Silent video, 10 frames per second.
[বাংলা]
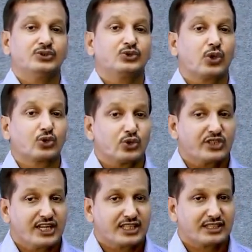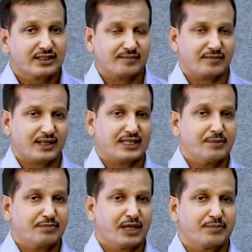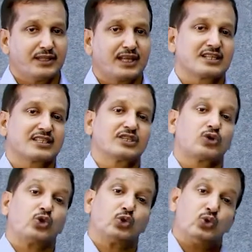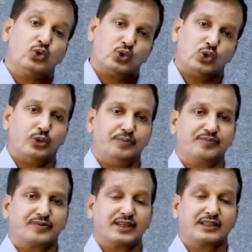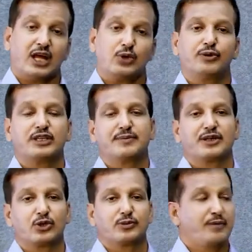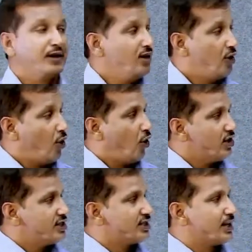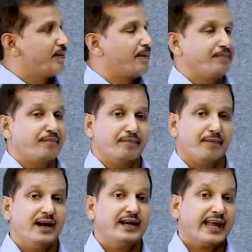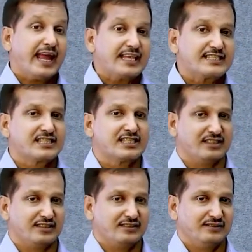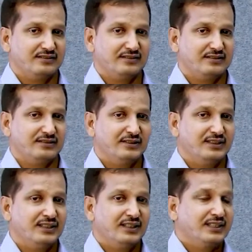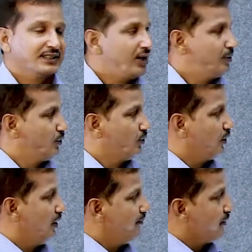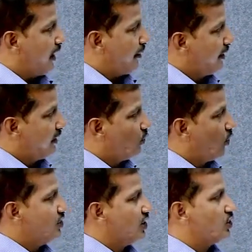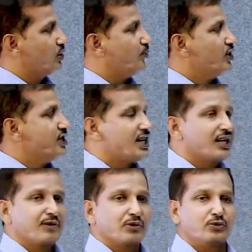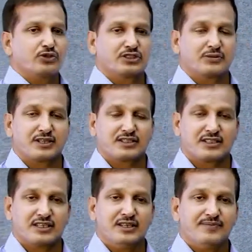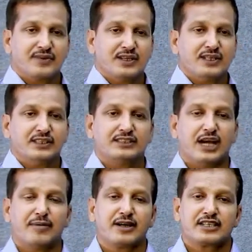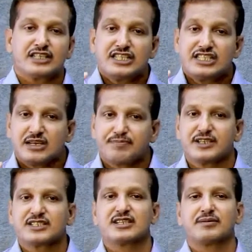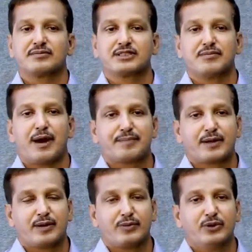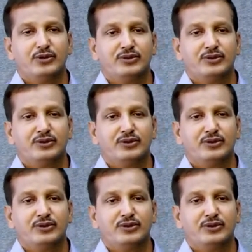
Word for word: যত ডেপ ডেপথ থাকবে তার সাথে কতটুকু স্লোপ তার উপর ডিপেন্ড করবে আমার হরিজেন্টাল মাপ বা এসডি তাহলে বন্ধুরা আমরা এই ক্রস সেকশনে পরিষ্কারভাবে বুঝতে পারতেছি যে আমার যে নিচের পৃষ্ঠের যে মাপটা পাবো